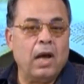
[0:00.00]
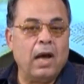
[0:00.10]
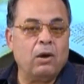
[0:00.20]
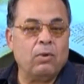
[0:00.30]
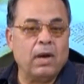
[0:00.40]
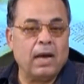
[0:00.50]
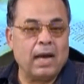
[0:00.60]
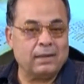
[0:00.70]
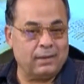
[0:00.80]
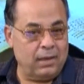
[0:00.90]
هوى
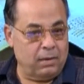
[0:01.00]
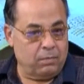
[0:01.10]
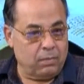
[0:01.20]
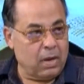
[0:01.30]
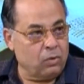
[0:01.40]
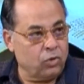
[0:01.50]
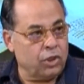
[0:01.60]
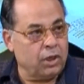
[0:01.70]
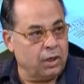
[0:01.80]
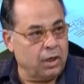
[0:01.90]
أثيم أو
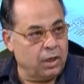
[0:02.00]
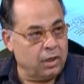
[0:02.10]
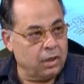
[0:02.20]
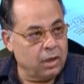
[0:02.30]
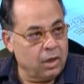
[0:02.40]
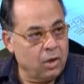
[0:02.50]
شرير